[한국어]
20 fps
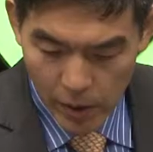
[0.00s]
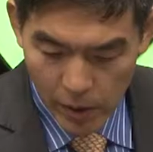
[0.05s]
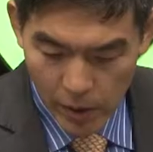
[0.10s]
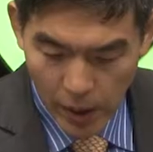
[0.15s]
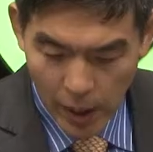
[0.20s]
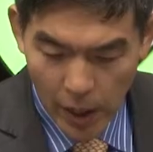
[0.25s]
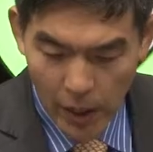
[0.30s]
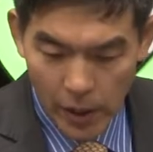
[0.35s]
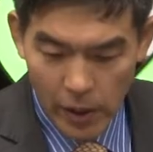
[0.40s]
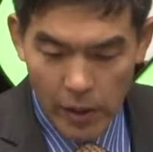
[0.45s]

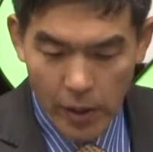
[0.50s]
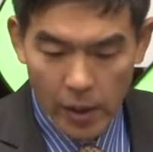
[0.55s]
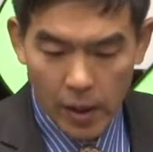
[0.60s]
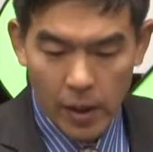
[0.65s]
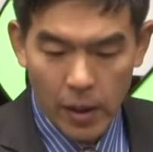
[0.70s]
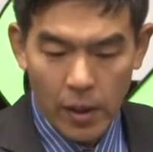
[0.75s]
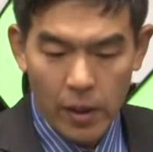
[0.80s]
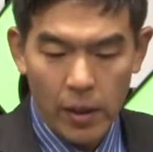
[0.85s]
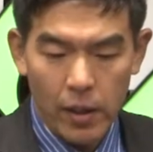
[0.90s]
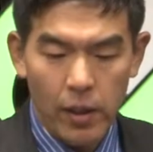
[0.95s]

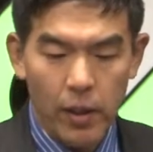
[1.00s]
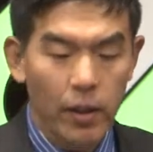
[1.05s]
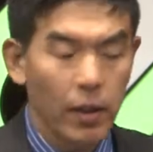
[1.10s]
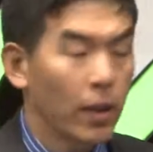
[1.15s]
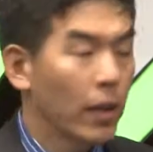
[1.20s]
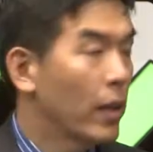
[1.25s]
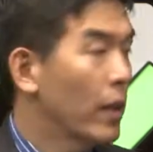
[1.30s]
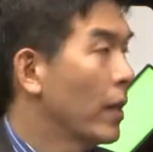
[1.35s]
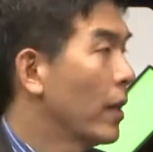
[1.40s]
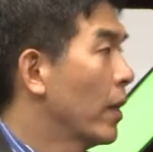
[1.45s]
강의가
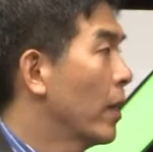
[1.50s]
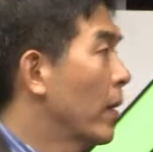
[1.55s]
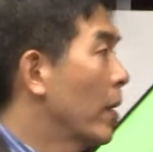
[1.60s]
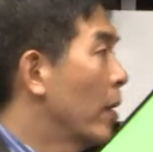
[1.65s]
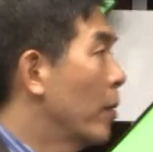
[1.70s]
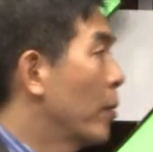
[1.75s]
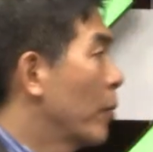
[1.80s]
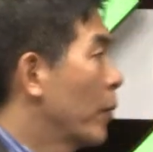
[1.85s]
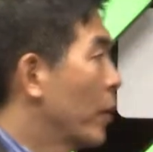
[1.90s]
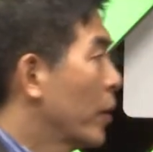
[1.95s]

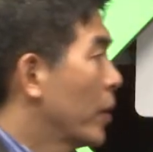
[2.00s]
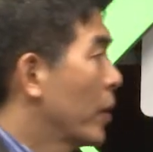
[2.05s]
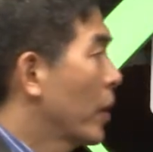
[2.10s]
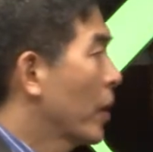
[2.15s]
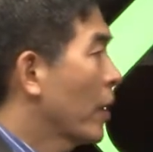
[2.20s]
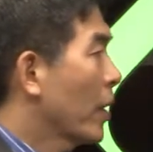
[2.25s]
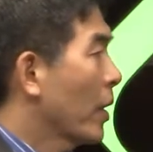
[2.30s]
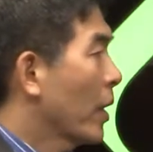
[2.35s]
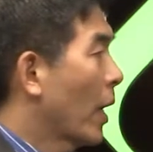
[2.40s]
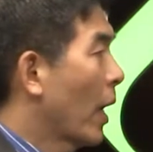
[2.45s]
뭐 이제
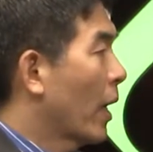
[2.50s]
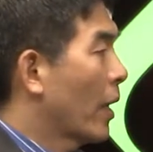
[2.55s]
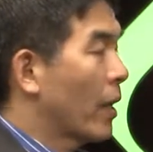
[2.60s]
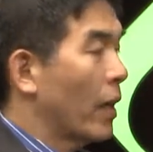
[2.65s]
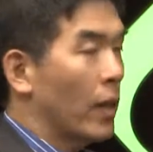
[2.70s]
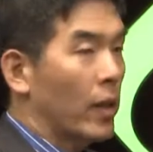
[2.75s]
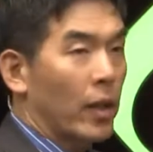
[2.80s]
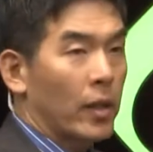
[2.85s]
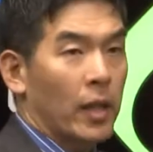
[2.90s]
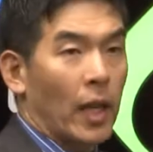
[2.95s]

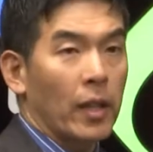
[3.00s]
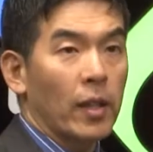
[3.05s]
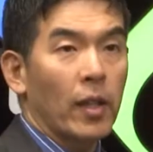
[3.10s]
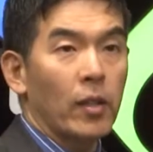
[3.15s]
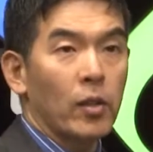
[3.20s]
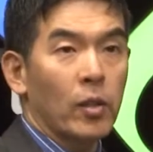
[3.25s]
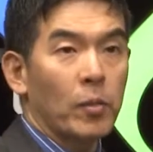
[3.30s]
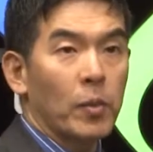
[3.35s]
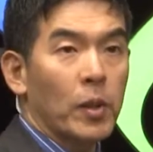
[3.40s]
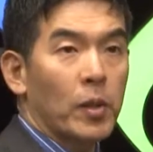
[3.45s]
각각에다
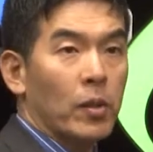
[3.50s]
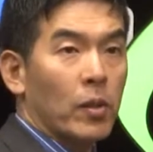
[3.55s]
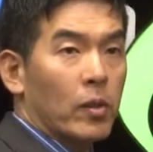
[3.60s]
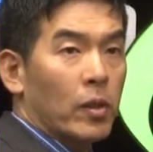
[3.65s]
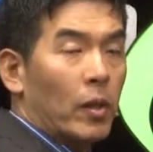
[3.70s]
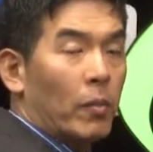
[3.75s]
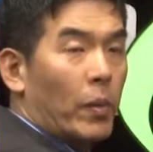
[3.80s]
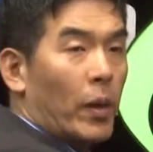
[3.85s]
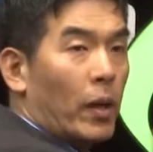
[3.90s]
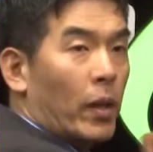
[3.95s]
장단점이 있죠.
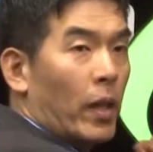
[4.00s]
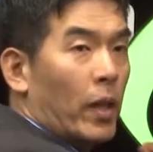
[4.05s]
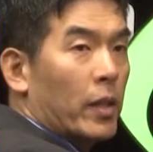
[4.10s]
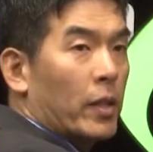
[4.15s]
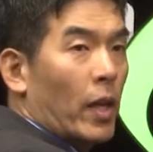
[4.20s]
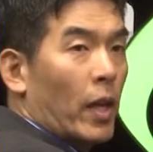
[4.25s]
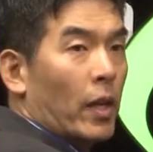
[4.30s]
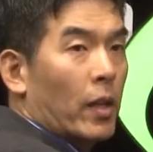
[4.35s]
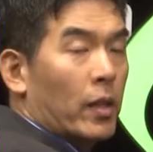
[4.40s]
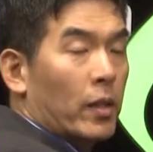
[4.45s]
출판 강의
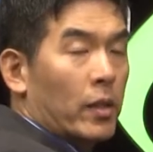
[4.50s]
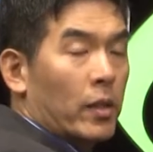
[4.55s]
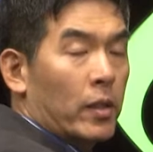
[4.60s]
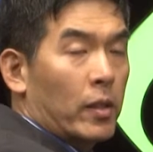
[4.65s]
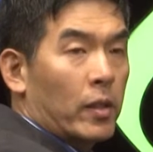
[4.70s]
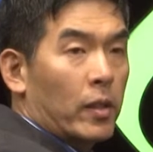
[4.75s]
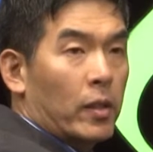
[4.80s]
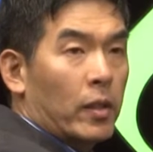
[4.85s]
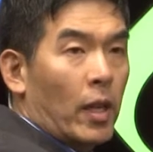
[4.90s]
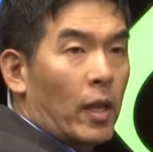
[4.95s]
장,
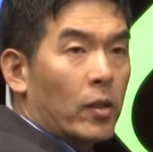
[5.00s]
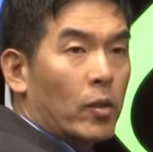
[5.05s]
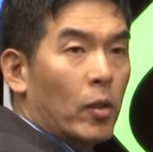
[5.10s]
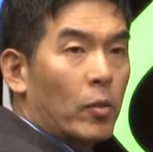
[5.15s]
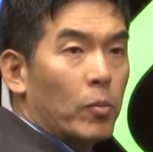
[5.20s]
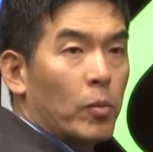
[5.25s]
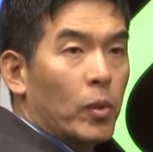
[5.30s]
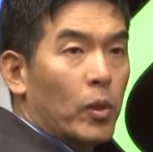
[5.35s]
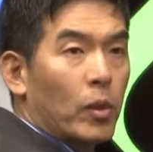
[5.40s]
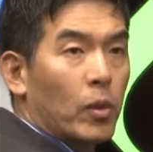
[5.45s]

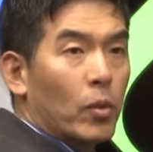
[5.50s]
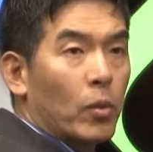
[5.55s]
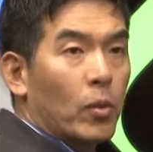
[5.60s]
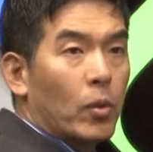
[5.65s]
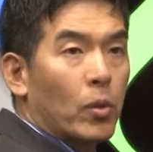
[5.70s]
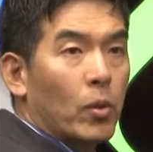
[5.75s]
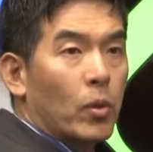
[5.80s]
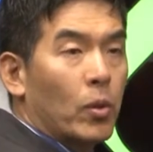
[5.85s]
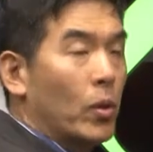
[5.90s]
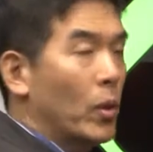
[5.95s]
장점도
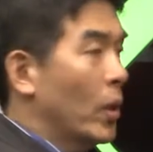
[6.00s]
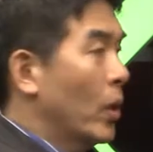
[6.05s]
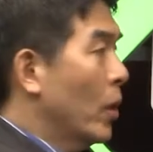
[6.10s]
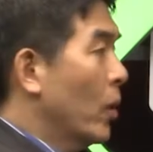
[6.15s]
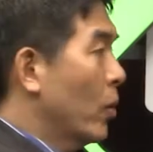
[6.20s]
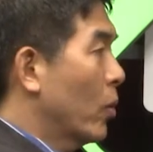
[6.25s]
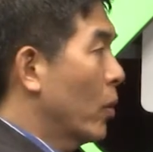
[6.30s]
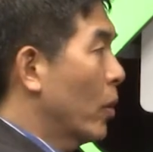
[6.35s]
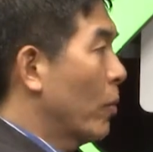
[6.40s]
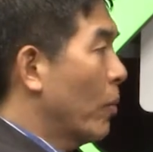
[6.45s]
있고
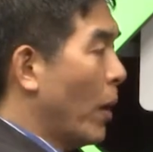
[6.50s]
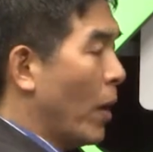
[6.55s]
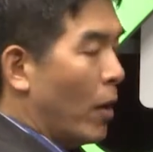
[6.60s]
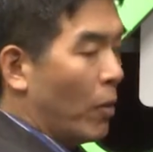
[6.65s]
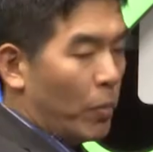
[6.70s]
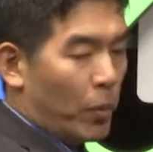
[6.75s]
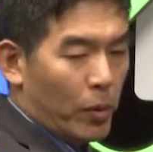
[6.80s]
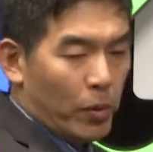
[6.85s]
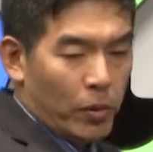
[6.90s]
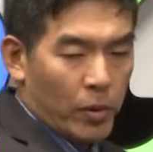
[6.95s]
또 이런
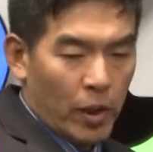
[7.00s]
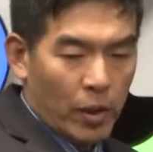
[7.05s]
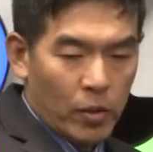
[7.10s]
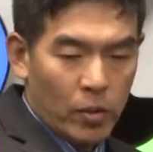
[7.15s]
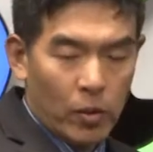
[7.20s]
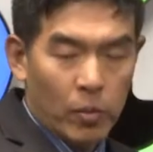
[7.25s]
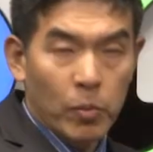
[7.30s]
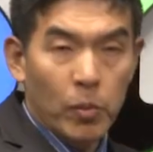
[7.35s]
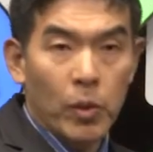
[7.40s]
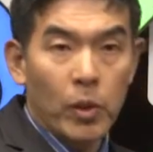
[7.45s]
파워포인트
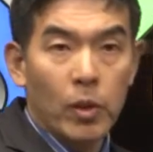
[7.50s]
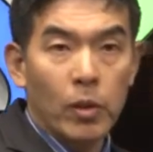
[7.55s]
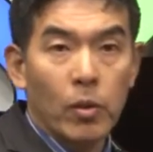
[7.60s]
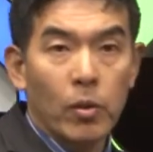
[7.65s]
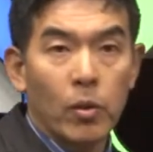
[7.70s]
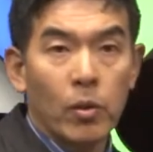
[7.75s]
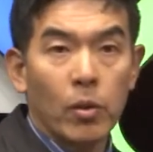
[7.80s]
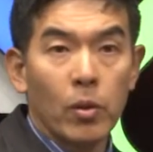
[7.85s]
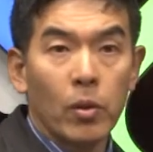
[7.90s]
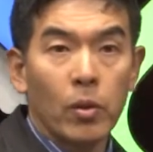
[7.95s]
장점도
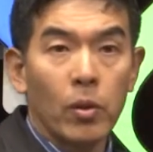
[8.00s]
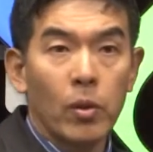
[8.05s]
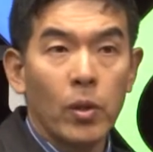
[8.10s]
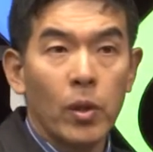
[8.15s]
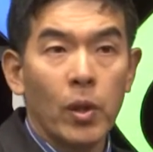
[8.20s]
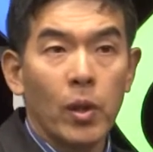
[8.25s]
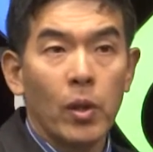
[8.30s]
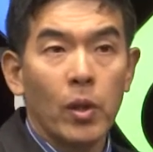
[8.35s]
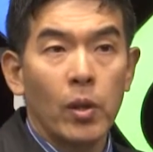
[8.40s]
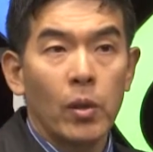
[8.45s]
있고
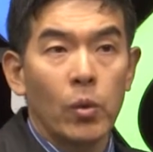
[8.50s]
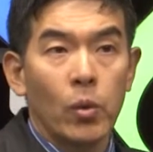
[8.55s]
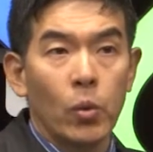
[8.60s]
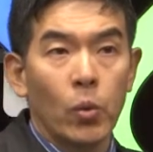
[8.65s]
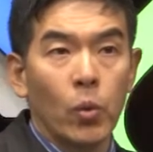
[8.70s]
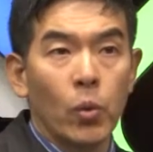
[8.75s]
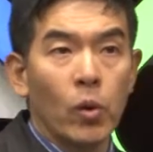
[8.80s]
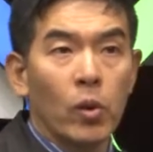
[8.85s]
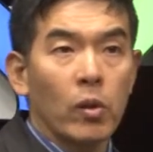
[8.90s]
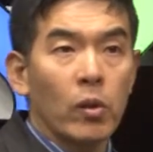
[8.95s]
또
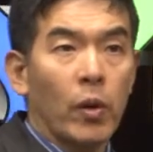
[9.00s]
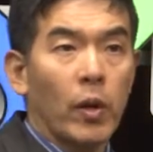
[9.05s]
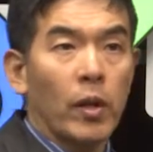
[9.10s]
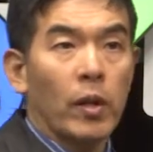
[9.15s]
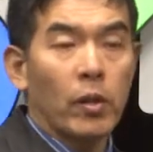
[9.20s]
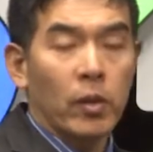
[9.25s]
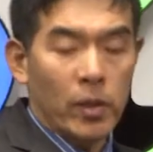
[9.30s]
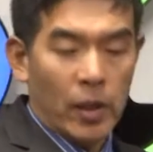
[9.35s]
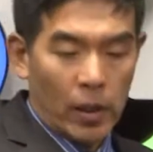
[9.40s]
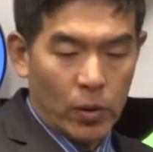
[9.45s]
동영상
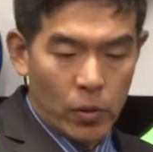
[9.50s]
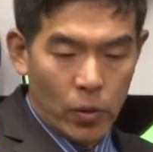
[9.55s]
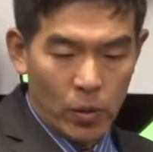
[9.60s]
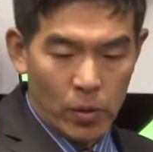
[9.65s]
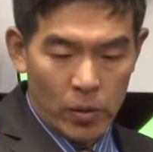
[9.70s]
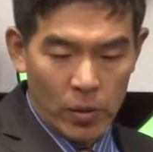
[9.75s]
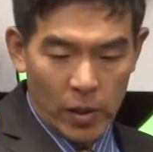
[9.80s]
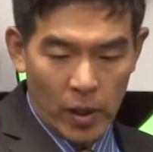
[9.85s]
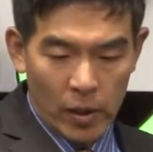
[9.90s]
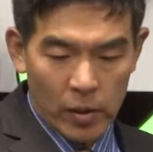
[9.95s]
활용 장점,
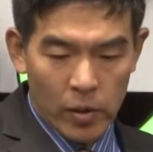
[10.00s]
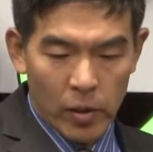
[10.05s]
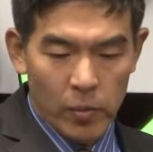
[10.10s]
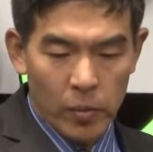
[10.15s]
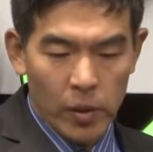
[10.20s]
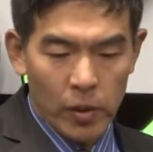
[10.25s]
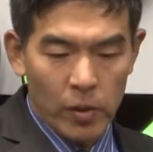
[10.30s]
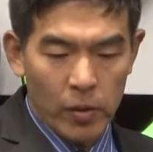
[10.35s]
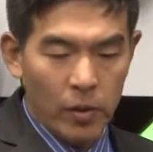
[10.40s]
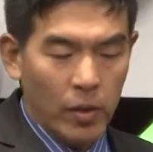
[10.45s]
장점도
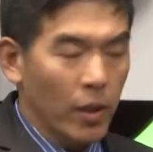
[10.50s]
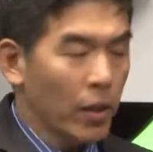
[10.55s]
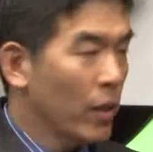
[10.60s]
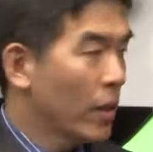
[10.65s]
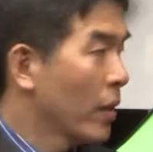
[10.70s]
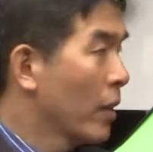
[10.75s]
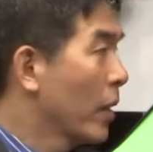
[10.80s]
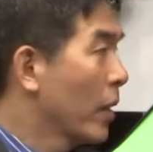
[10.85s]
있는데요.